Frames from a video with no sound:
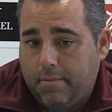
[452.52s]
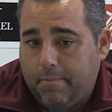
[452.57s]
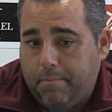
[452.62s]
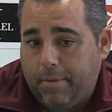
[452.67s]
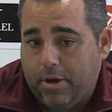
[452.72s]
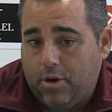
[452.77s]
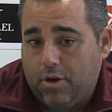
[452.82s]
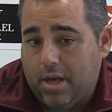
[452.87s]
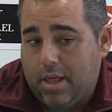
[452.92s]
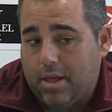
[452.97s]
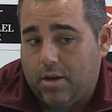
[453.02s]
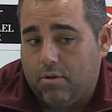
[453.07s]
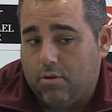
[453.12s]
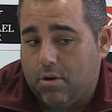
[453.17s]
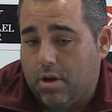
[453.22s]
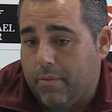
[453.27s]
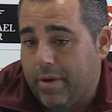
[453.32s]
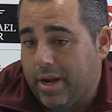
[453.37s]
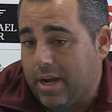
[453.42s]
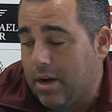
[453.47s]
Pero ya digo,
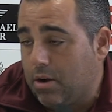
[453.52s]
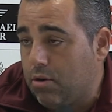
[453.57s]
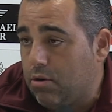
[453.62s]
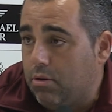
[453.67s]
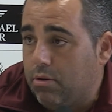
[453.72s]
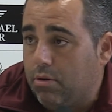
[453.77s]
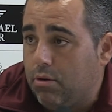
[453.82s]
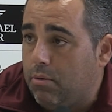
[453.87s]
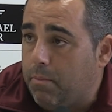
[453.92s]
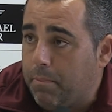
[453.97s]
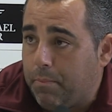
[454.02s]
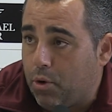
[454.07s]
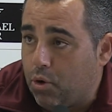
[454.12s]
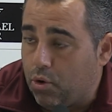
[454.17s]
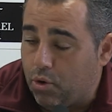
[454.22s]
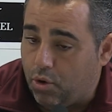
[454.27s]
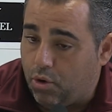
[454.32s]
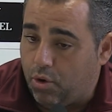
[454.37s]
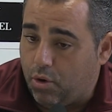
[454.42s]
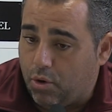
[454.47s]
aunque vengan con un
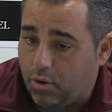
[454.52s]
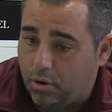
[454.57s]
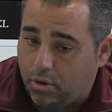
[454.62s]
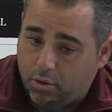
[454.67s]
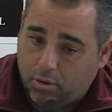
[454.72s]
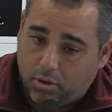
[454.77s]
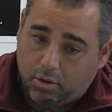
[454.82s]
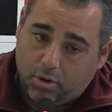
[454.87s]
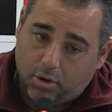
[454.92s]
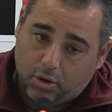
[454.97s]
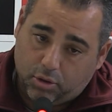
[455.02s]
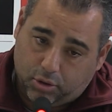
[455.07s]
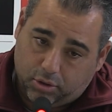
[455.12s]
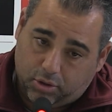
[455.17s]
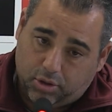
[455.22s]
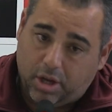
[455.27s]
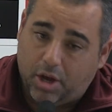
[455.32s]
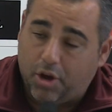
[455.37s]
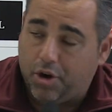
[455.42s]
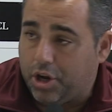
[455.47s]
poco
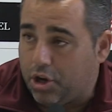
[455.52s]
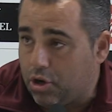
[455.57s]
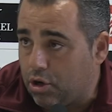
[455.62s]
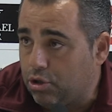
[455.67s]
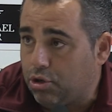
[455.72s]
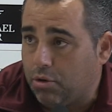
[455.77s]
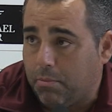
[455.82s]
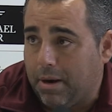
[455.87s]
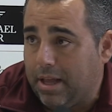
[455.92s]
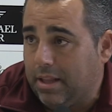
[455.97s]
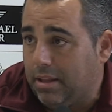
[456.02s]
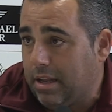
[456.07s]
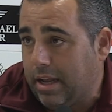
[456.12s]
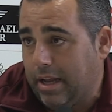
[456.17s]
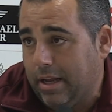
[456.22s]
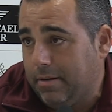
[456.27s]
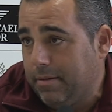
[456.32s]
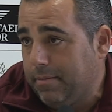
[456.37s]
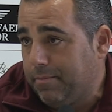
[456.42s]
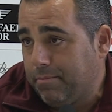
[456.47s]
los teóricos
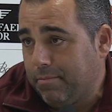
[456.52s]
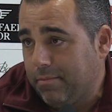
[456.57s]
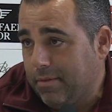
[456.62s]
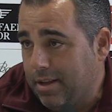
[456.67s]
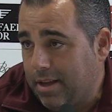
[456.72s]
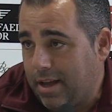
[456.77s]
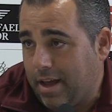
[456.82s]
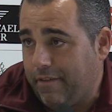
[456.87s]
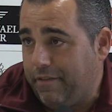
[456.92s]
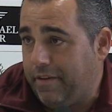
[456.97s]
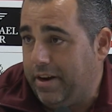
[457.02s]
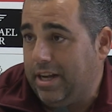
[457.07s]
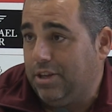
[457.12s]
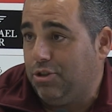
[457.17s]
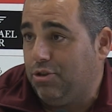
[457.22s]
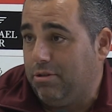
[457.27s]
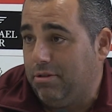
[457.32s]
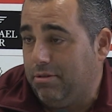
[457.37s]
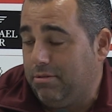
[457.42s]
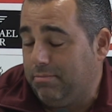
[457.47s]
suplentes al final
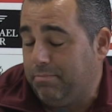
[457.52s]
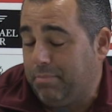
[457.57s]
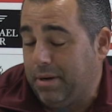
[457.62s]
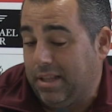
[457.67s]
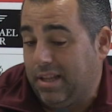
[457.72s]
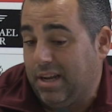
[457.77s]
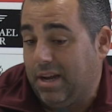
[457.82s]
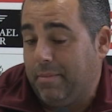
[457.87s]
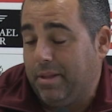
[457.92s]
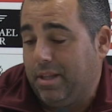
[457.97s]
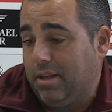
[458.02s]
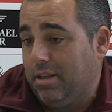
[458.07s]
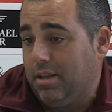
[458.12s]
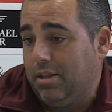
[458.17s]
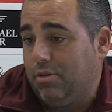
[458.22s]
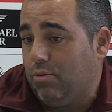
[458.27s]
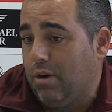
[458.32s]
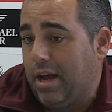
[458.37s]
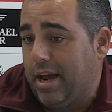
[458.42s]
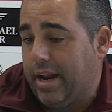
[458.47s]
son prácticamente
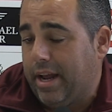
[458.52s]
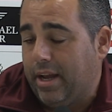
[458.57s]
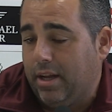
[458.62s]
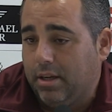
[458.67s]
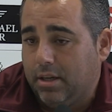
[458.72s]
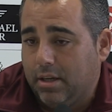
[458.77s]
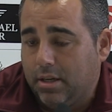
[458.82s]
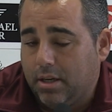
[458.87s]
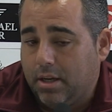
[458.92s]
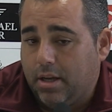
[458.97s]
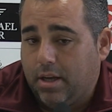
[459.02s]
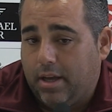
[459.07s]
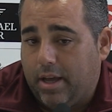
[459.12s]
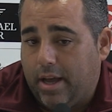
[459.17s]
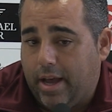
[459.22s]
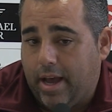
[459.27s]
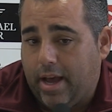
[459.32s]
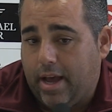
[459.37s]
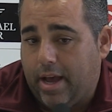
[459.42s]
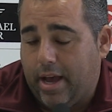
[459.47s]
titulares.
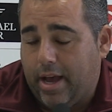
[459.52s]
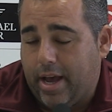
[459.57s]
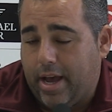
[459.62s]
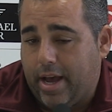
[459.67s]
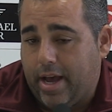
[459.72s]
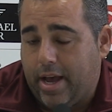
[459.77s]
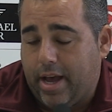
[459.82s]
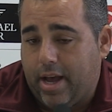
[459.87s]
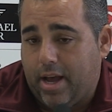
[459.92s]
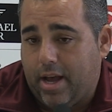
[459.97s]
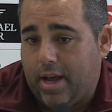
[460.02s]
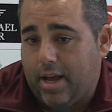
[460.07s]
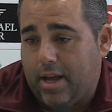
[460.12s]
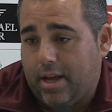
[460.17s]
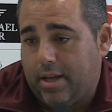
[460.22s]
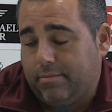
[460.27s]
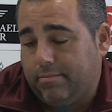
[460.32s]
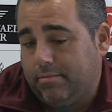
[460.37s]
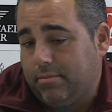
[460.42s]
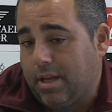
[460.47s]

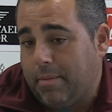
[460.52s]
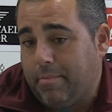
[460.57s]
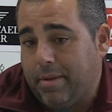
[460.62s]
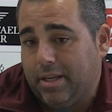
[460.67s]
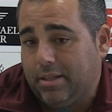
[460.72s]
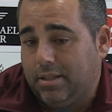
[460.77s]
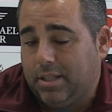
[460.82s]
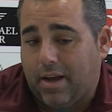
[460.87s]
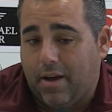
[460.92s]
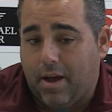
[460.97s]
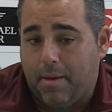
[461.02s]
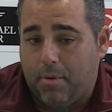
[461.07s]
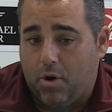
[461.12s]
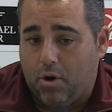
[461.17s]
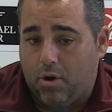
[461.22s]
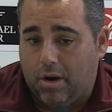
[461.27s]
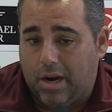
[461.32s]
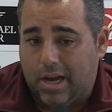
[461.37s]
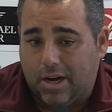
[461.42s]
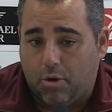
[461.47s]
Eh, también
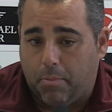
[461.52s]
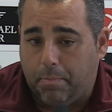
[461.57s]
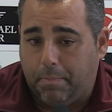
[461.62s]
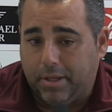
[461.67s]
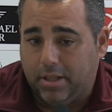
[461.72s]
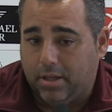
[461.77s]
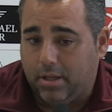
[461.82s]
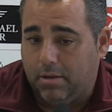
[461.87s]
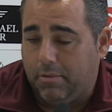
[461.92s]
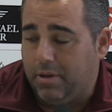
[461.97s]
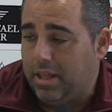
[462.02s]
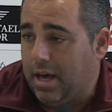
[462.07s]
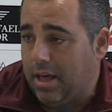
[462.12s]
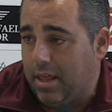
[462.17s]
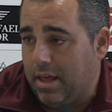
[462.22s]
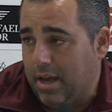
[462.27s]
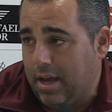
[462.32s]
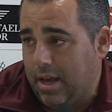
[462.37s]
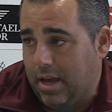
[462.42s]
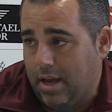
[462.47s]
sabemos la
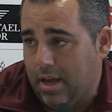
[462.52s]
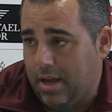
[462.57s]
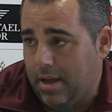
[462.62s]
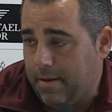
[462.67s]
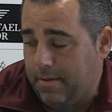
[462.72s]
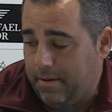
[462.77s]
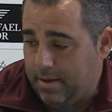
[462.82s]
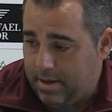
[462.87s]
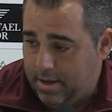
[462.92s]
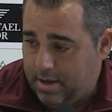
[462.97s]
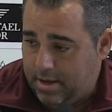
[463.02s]
competitividad de,